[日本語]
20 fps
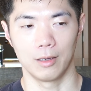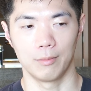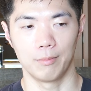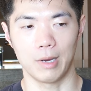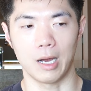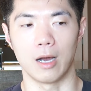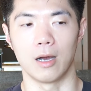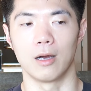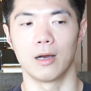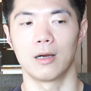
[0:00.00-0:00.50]

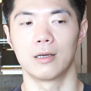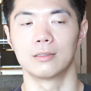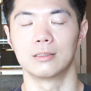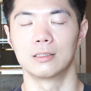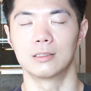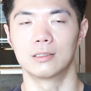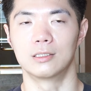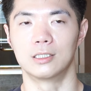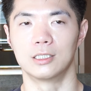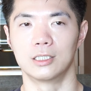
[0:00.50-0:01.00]
まあ
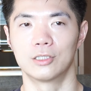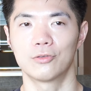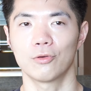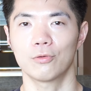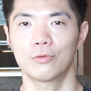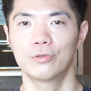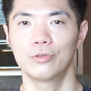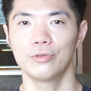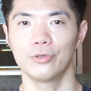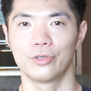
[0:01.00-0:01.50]
持
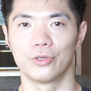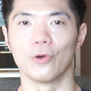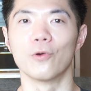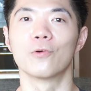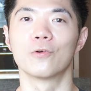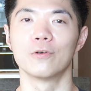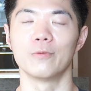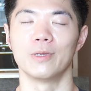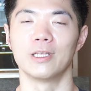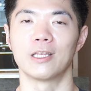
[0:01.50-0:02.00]
続
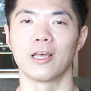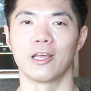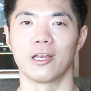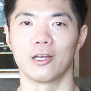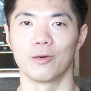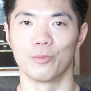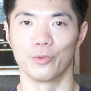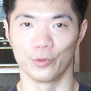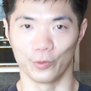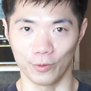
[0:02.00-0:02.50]
力みたい
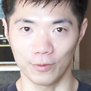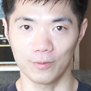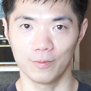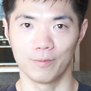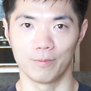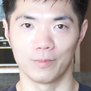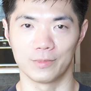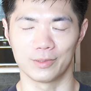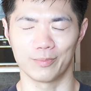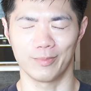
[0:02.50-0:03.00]
なも
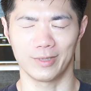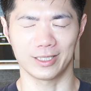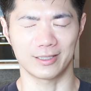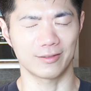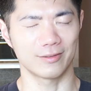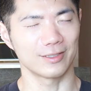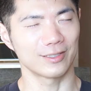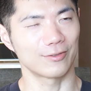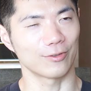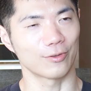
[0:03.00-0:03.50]
の、
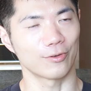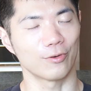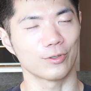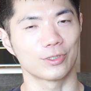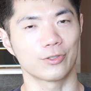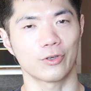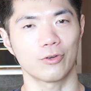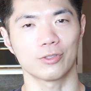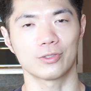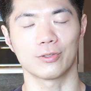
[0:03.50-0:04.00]
そ
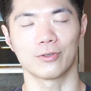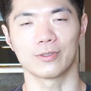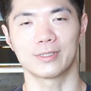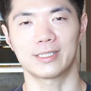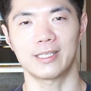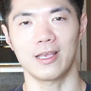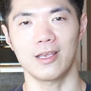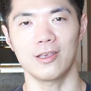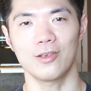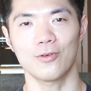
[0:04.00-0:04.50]
れをその
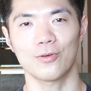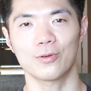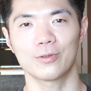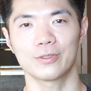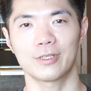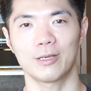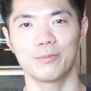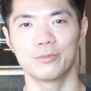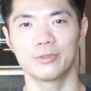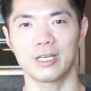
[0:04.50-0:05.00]
性欲
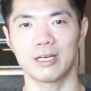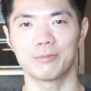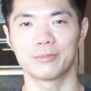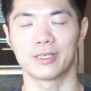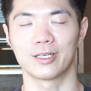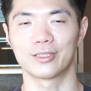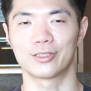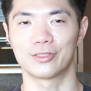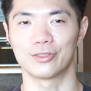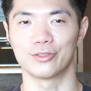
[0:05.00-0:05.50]
で
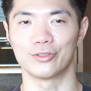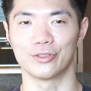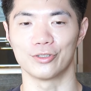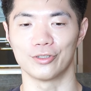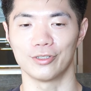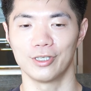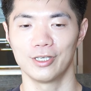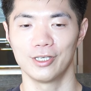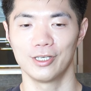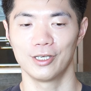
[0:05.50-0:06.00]
ムラムラす
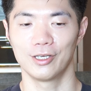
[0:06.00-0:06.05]
る